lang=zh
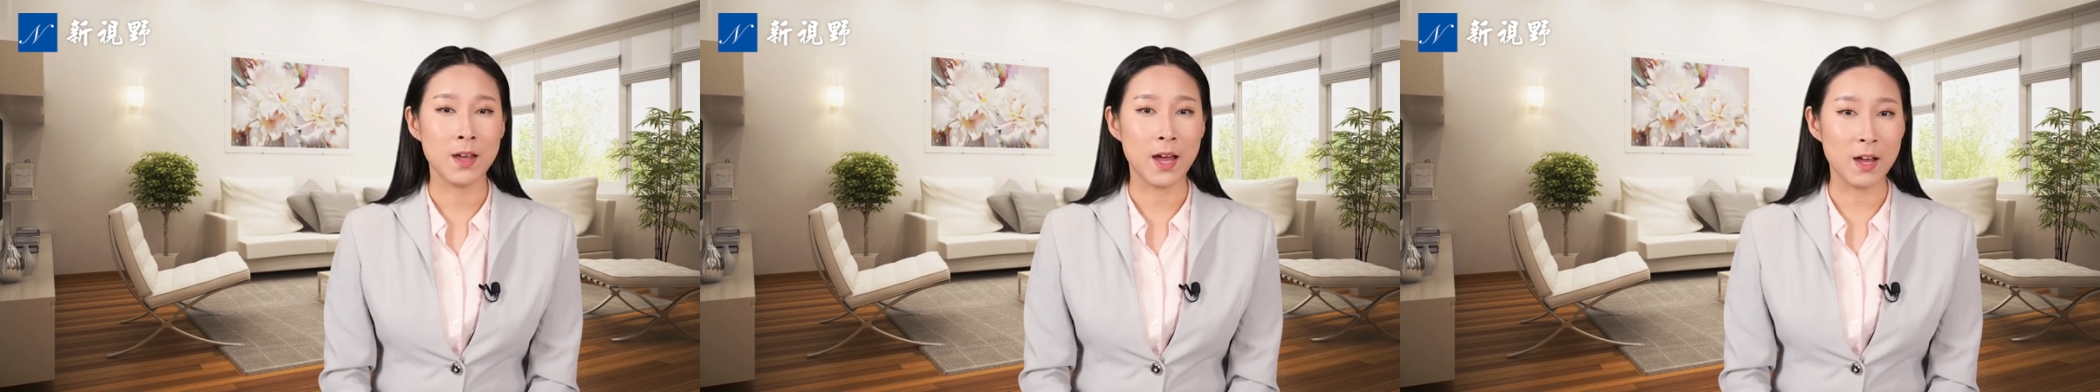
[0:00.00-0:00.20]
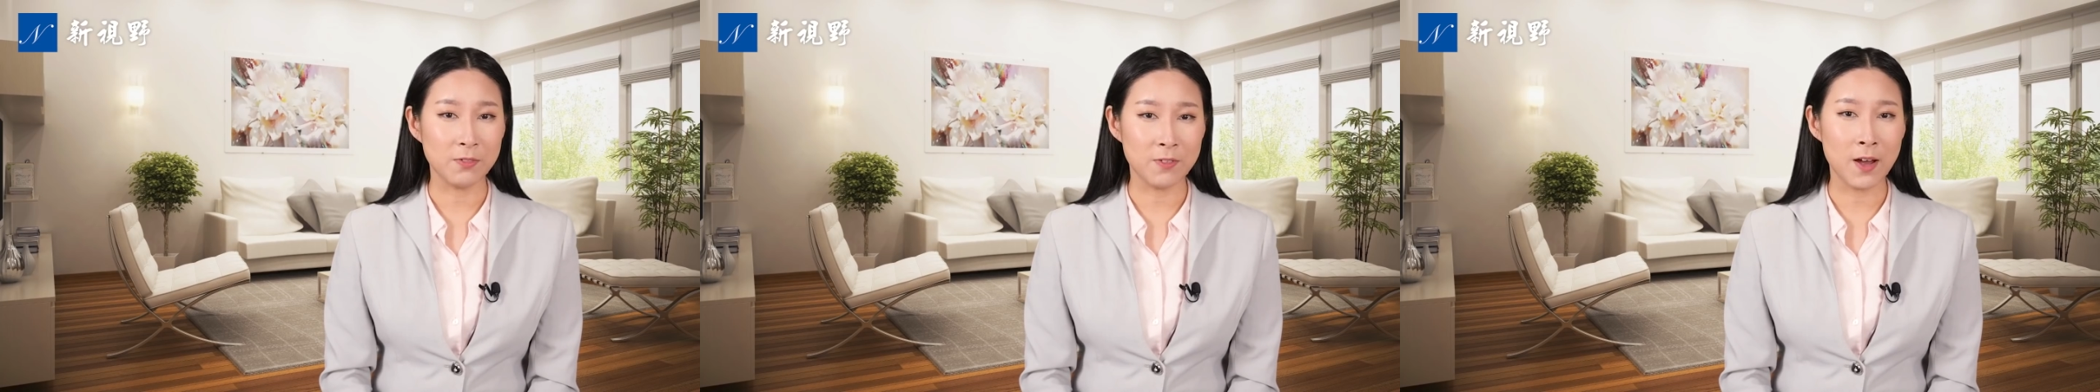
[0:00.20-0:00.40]

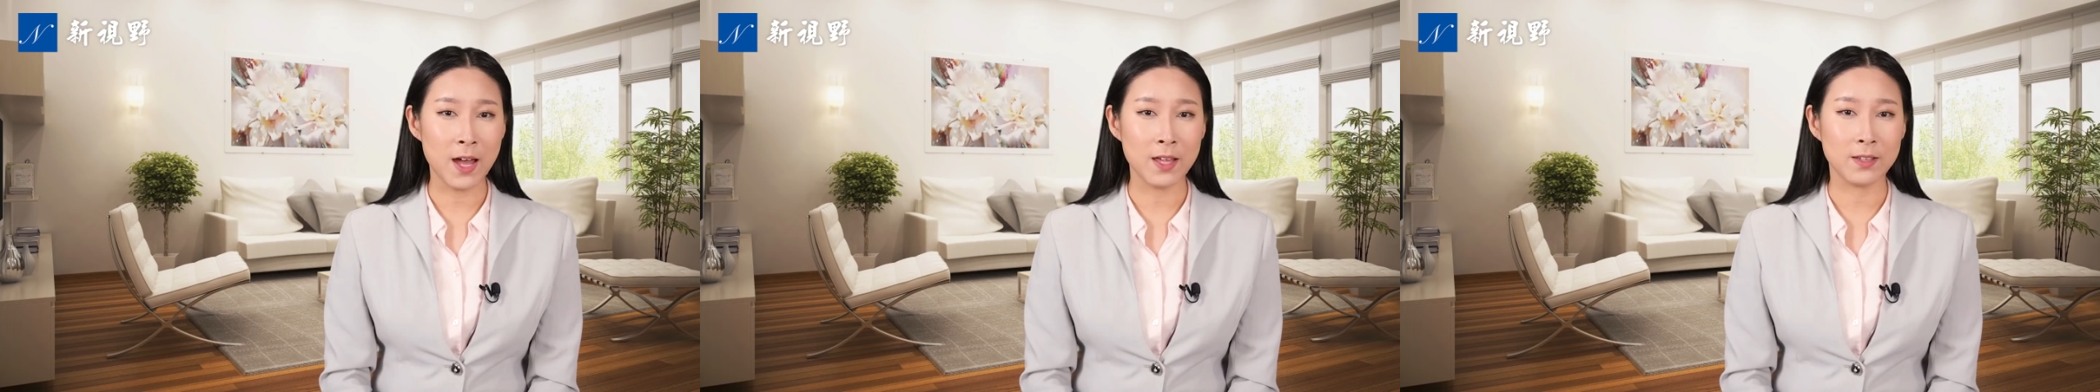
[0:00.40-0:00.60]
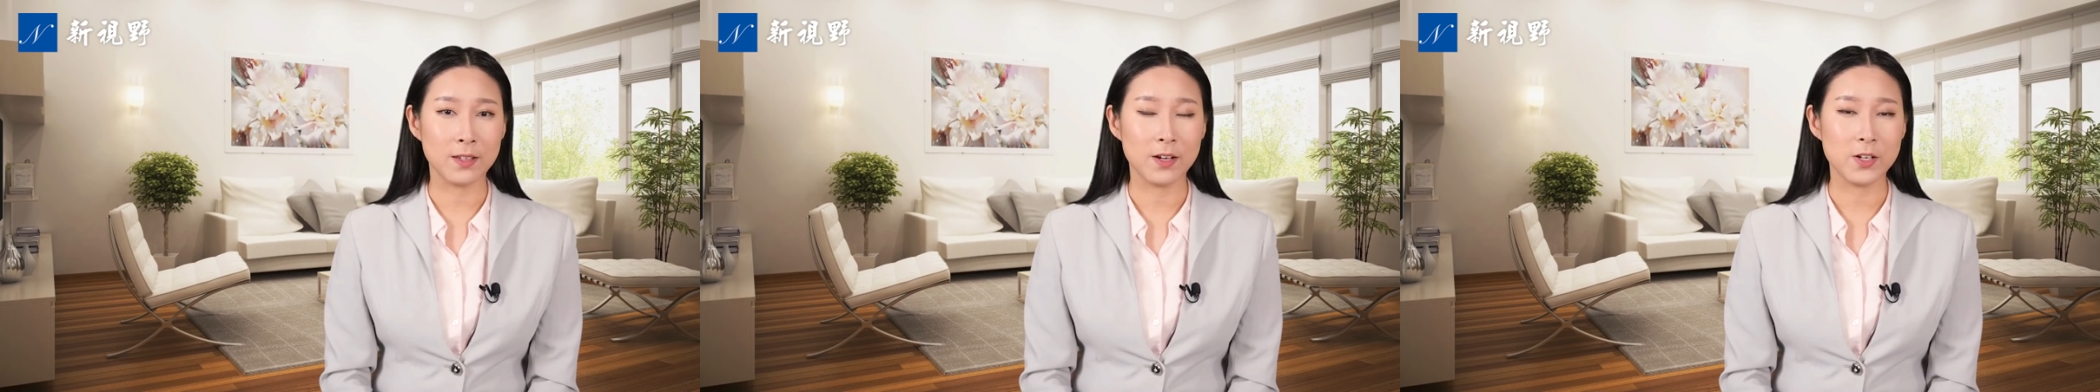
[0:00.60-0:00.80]
阿富
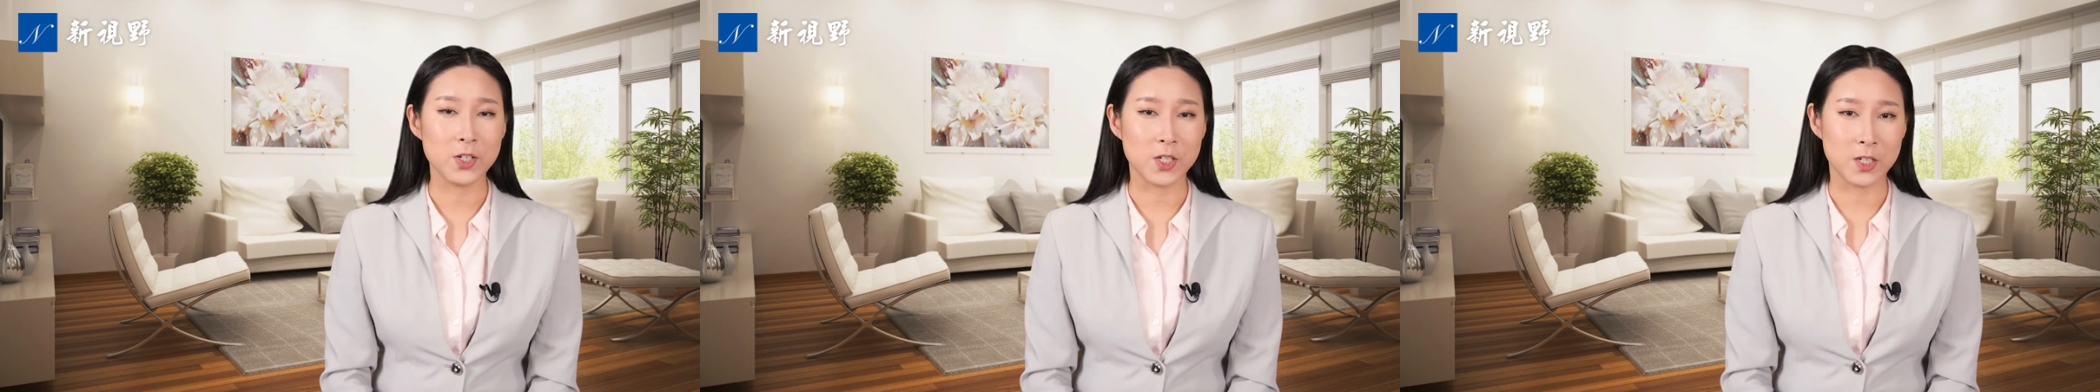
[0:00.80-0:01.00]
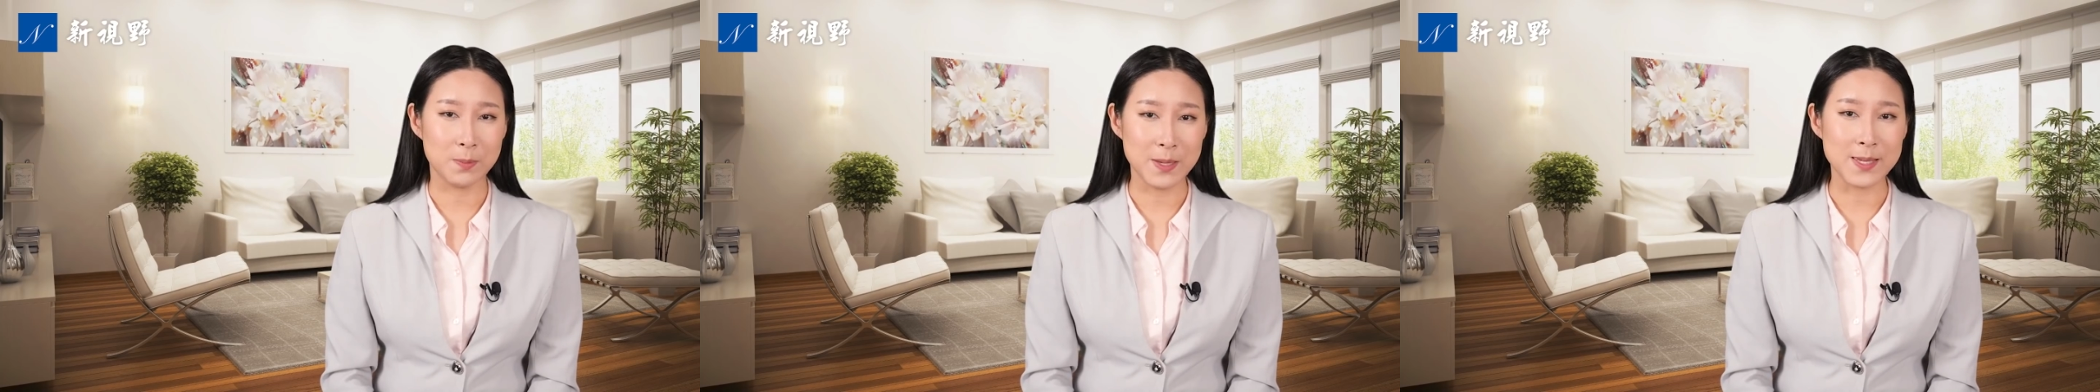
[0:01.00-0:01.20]
汗、
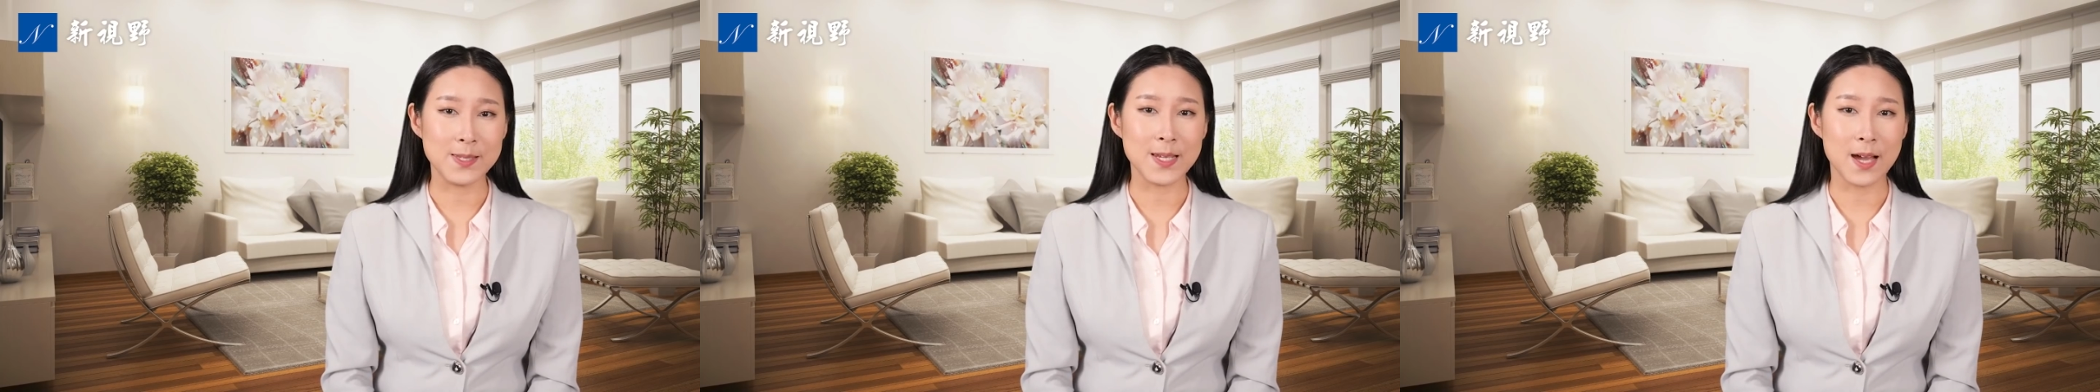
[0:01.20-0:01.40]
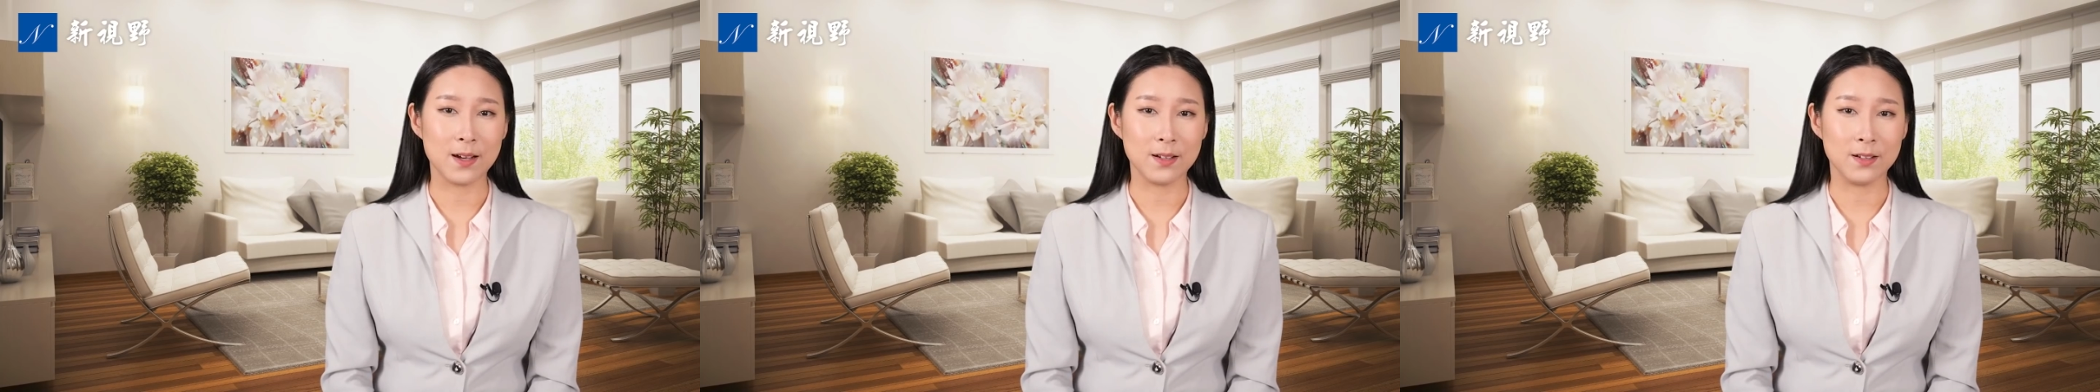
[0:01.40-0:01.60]
食品
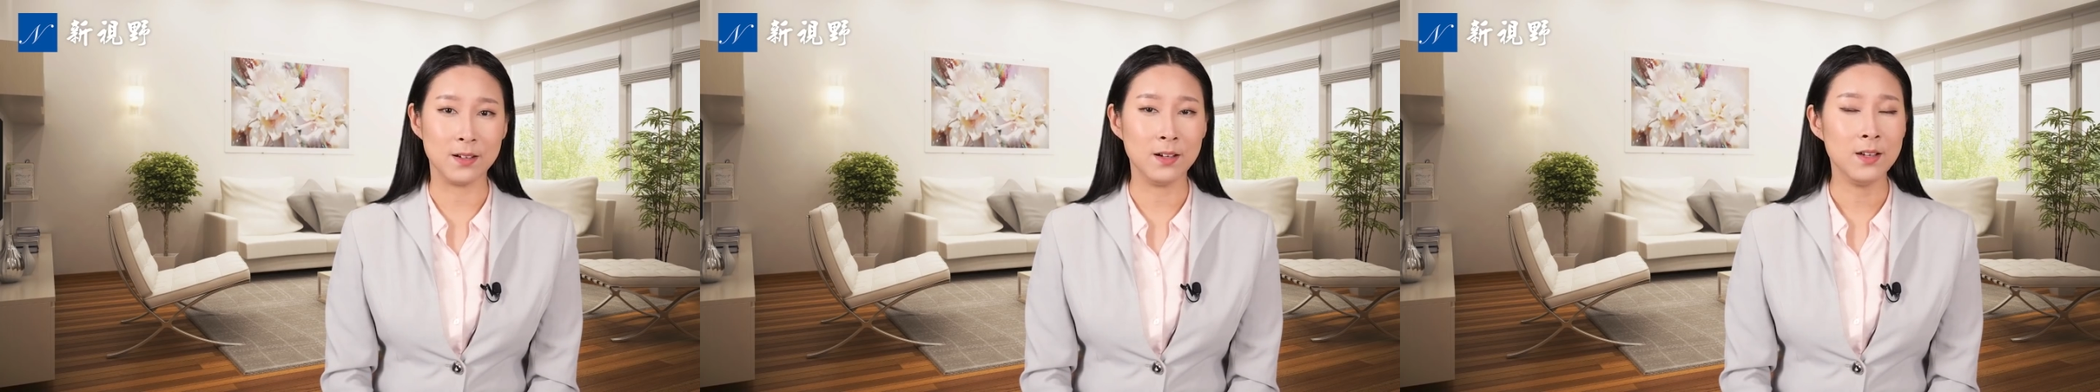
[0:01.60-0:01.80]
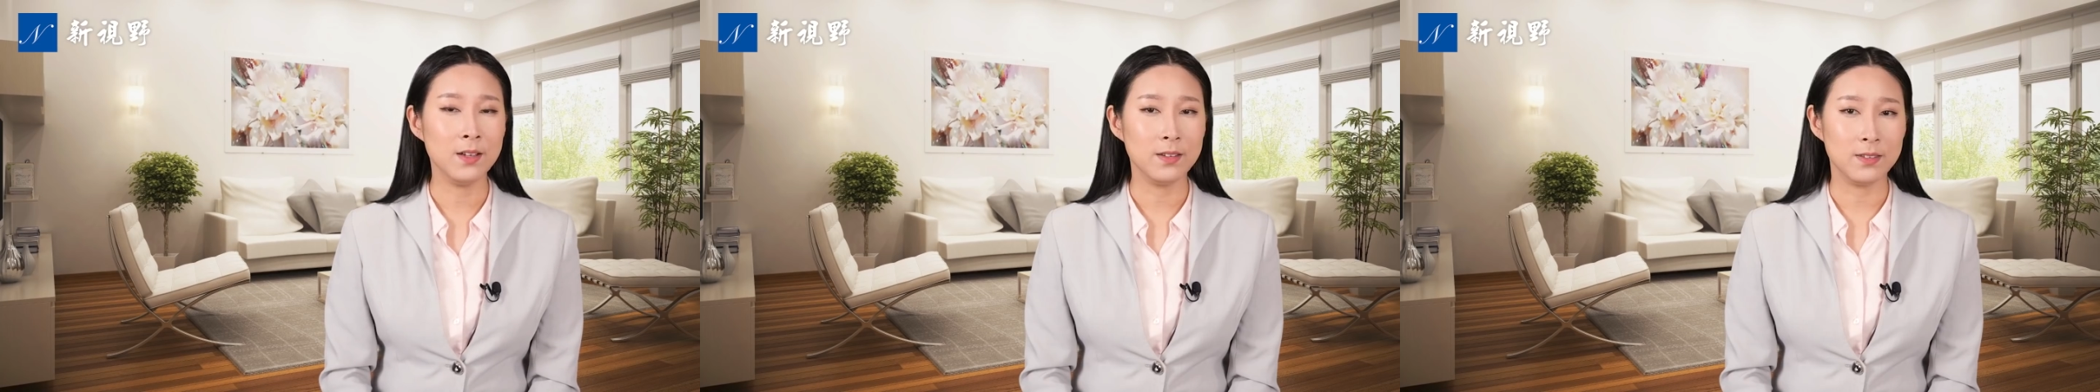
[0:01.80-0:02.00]
价格、